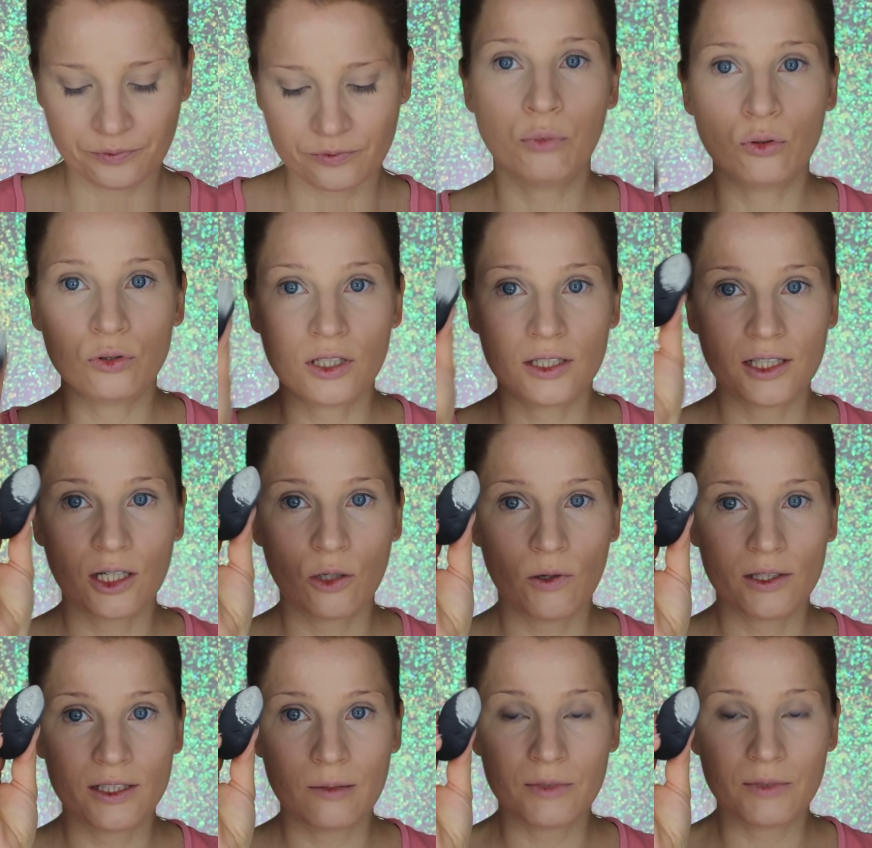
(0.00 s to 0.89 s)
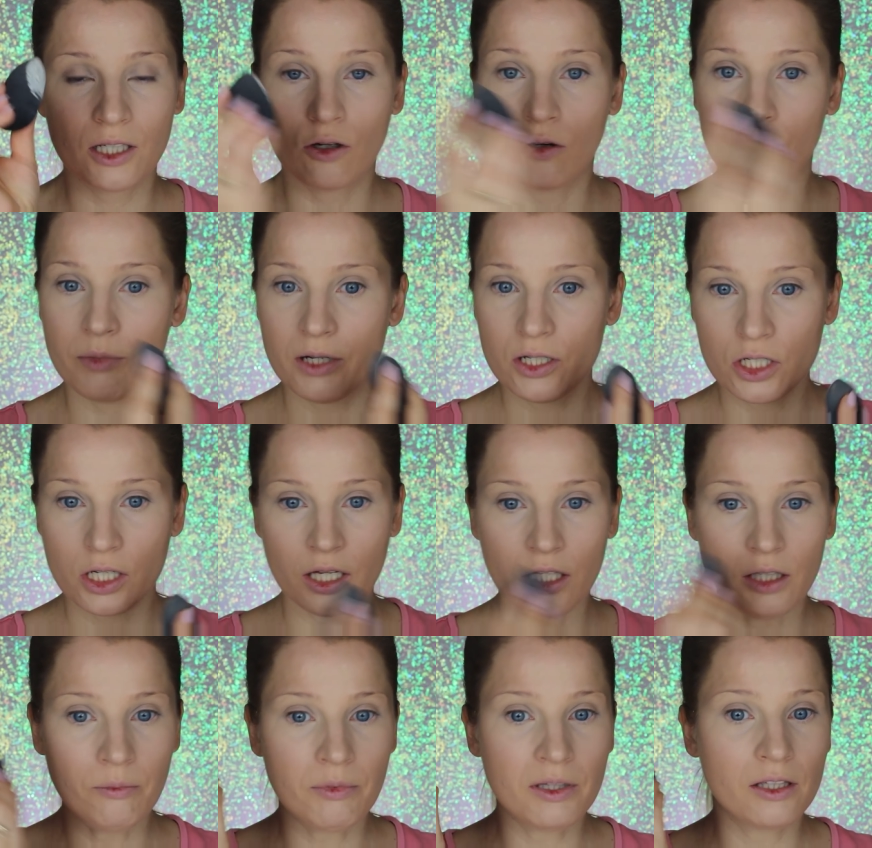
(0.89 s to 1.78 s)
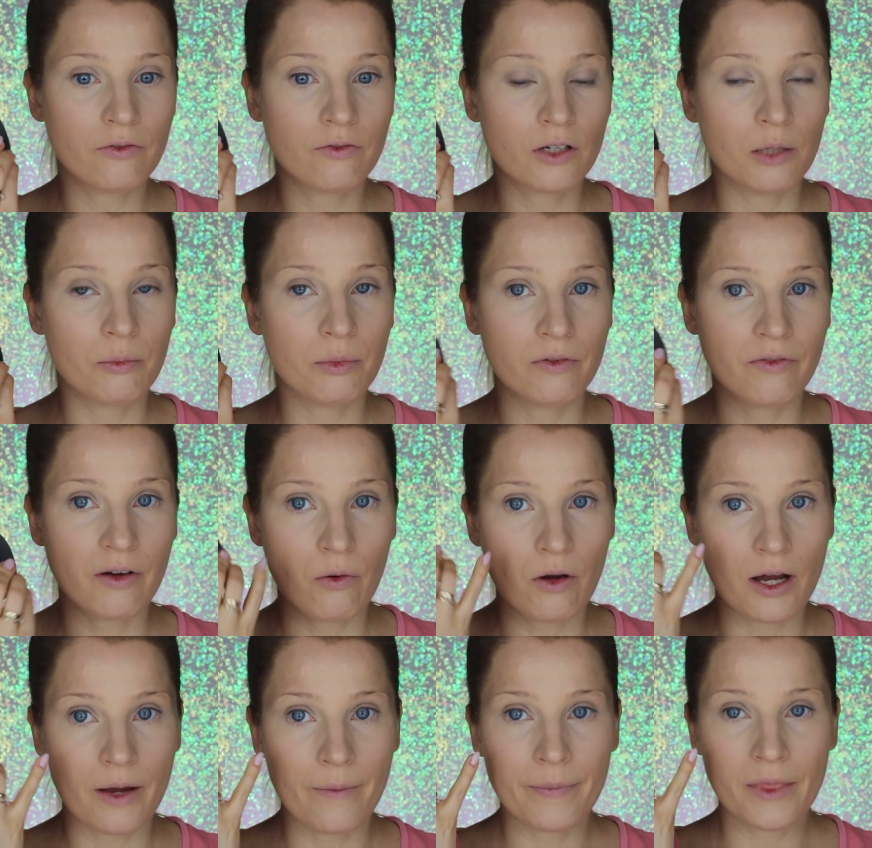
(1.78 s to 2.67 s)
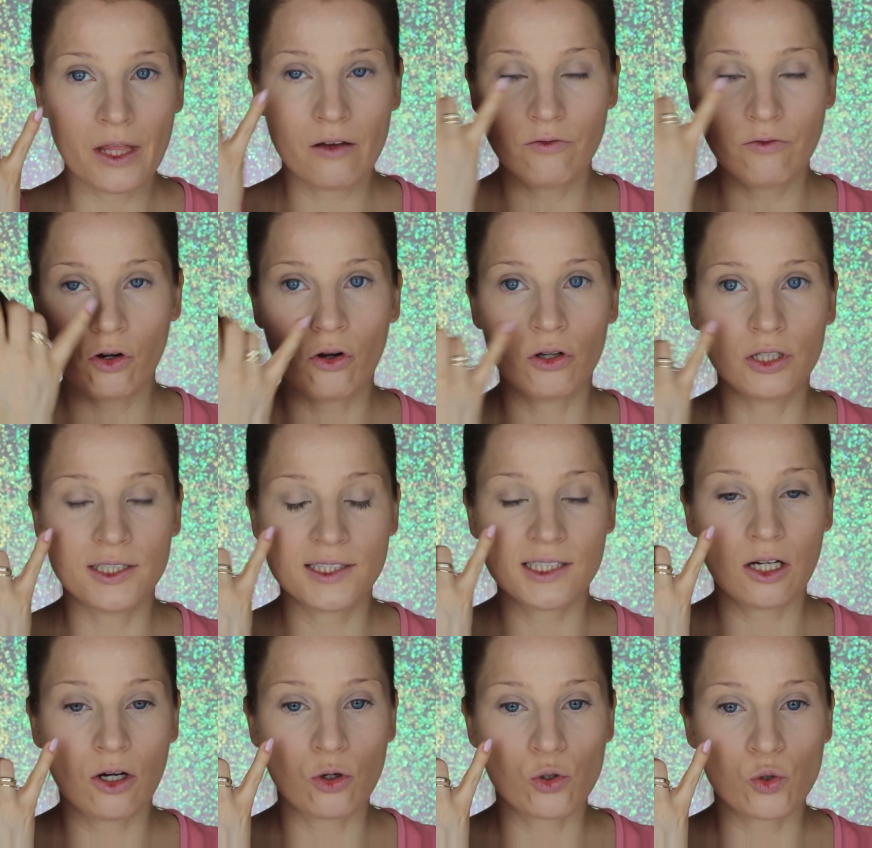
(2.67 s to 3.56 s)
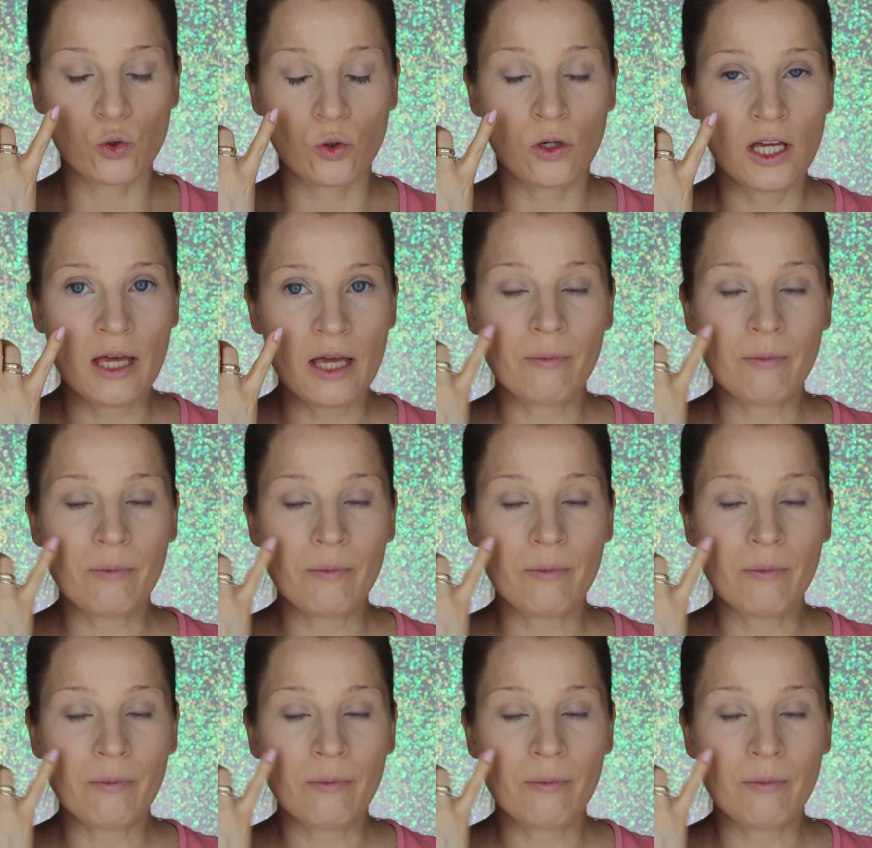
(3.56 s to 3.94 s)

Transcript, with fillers: Puder nakładam na gąbeczkę i będę wklepywała w okolice oczu.